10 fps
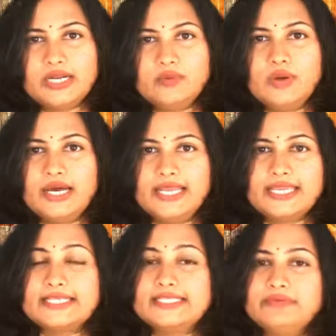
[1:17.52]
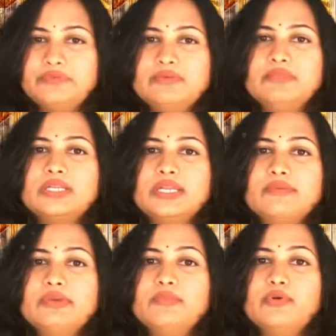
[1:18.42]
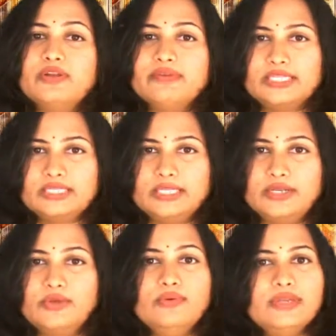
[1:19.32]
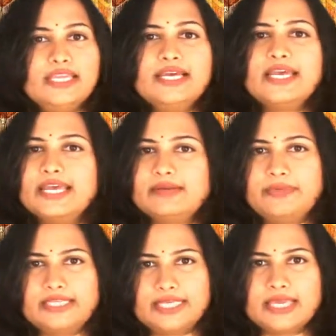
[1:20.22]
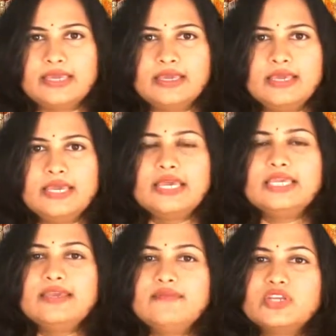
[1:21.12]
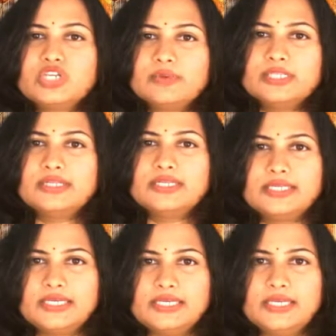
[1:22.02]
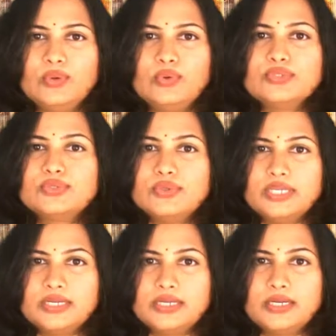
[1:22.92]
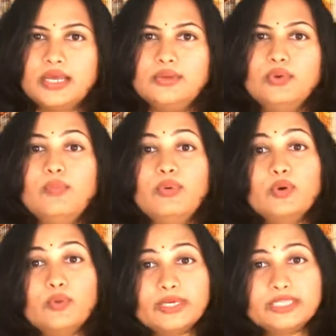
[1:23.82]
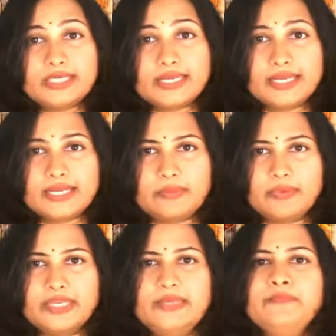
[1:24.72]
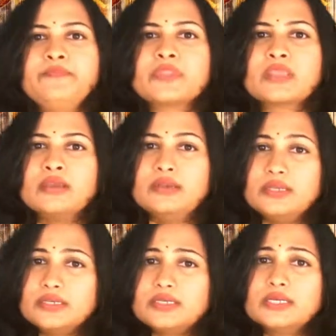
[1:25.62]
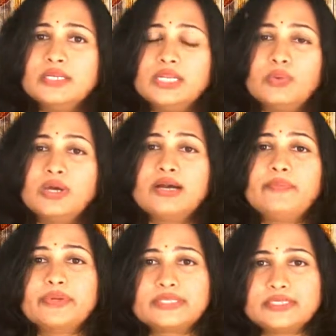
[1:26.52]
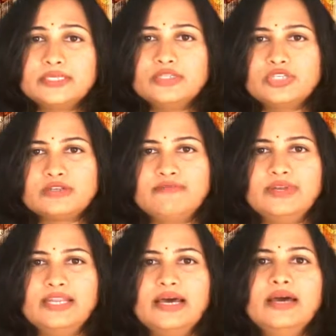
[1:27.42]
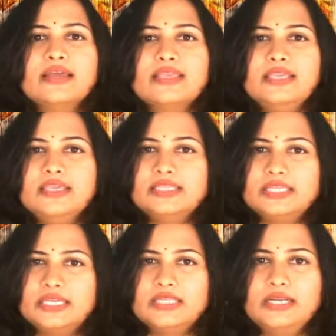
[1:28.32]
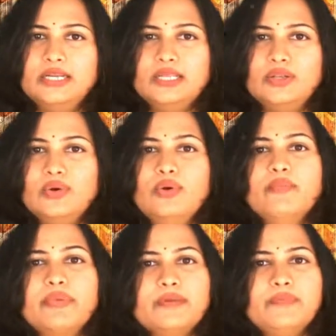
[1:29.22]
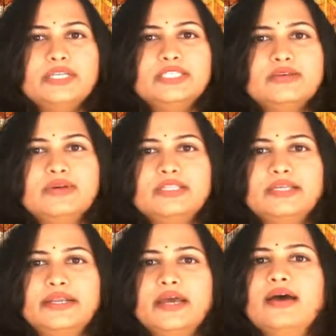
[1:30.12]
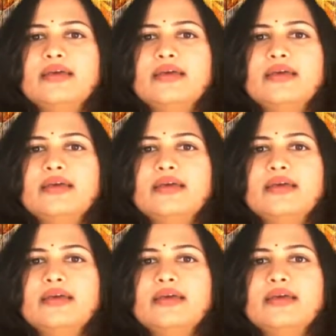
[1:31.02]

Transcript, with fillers: నాడు అలాగే సెప్టెంబర్ ఇరవై మూడవ తేదీల్లోనూ ఇలా ఏర్పడతాయి ఈ విషవత్తుల తేదీల్లో సూర్యకిరణాలు భూమధ్య రేఖపై నిట్ట నిలువుగా ప్రసరించటం వల్ల ఈ తేదీళ్లలో ప్రపంచం అంతటా